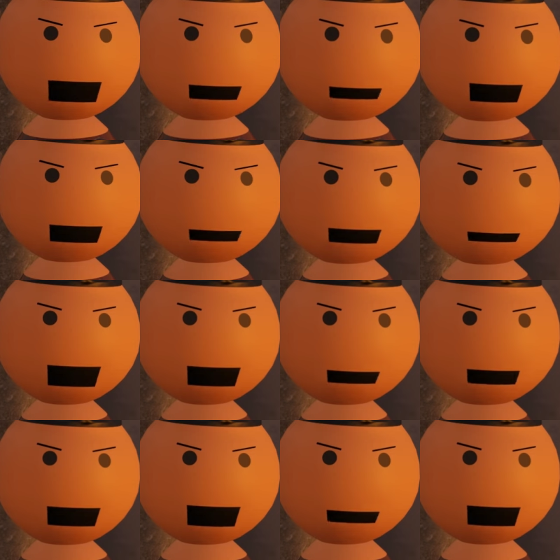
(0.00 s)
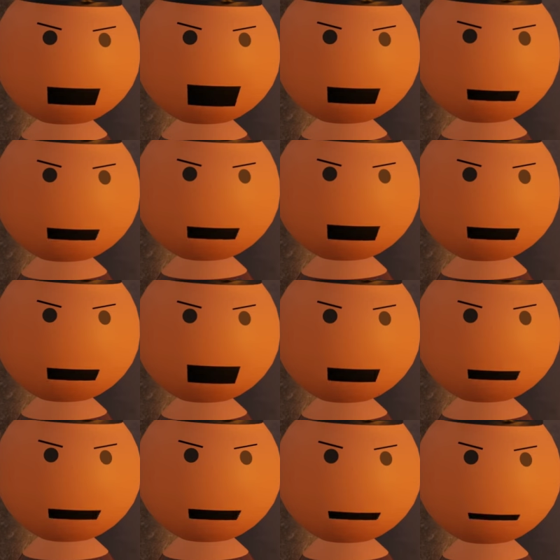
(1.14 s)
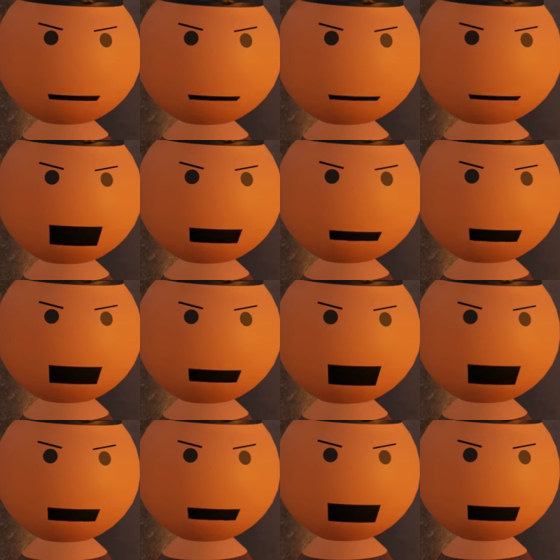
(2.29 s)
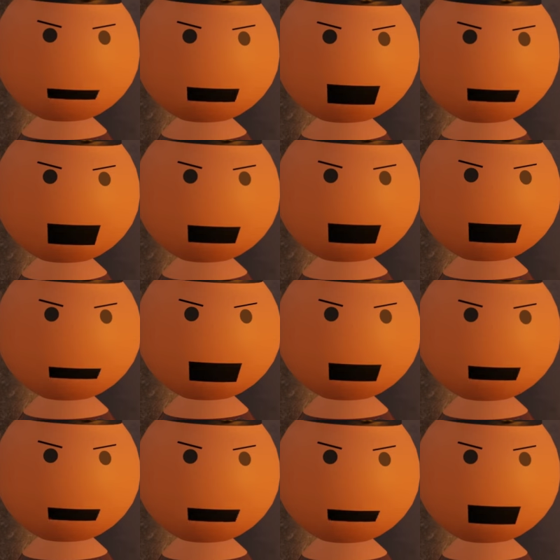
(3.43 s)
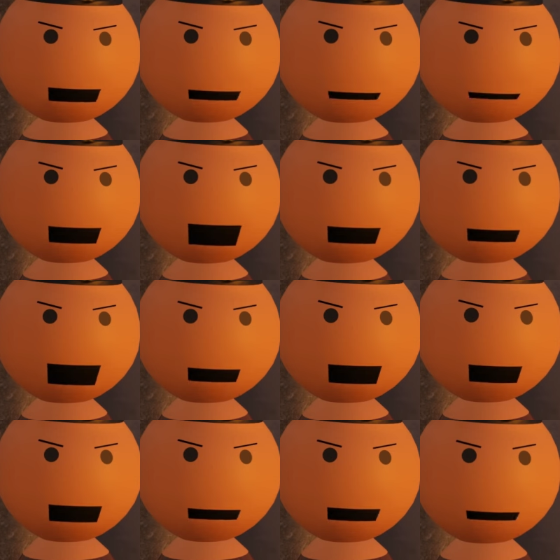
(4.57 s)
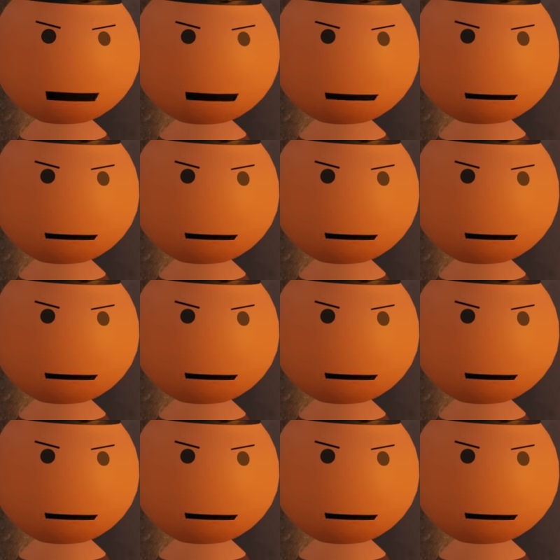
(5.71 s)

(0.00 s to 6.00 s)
आत्मा के साथ वार्तालाप करना चाहिए ताकि हम वास्तविकता को पहचान सकें और इसे समझ सकें